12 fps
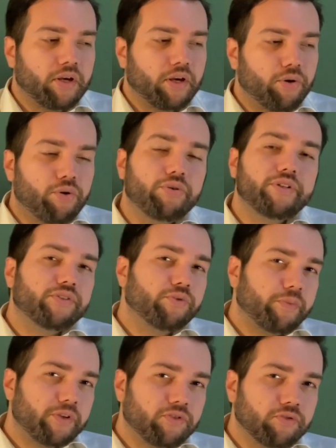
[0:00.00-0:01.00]
Eu conheço
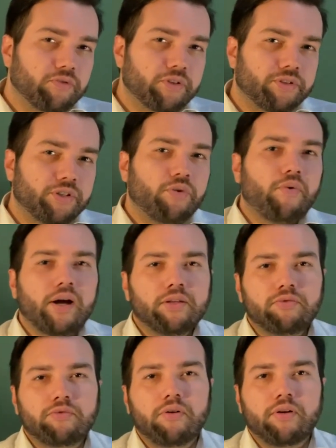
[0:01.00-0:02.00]
pessoas que
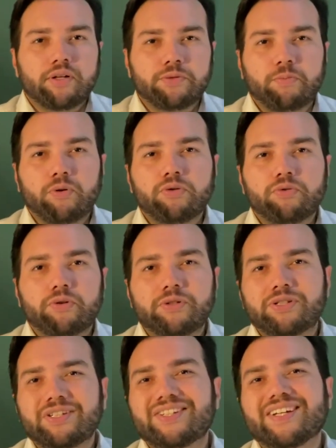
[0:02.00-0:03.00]
4 horas por
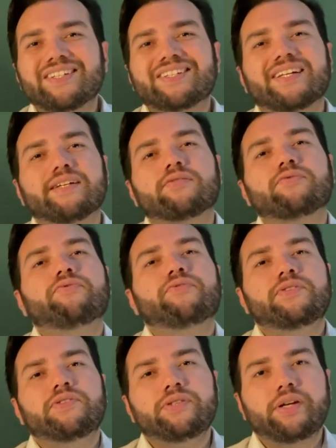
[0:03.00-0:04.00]
noite já está
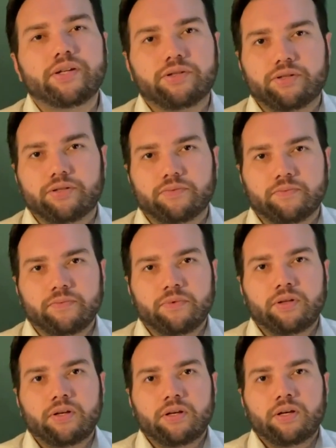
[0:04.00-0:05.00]
suficiente.
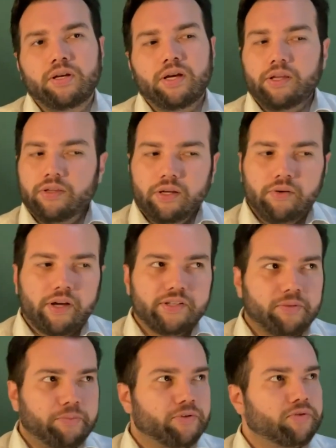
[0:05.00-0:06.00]
Então,
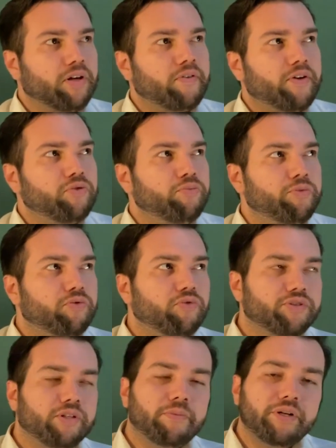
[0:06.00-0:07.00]
essa pessoa ela vai dormir
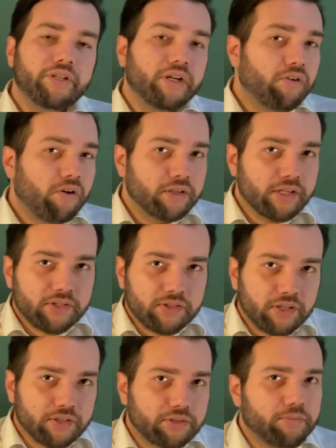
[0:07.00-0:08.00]
2 da manhã e acordar
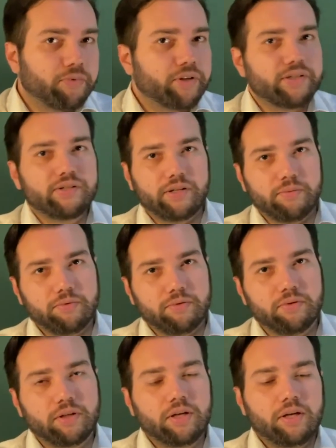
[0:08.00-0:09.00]
6, por
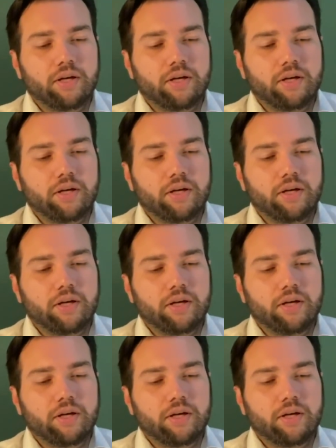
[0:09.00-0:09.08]
exemplo.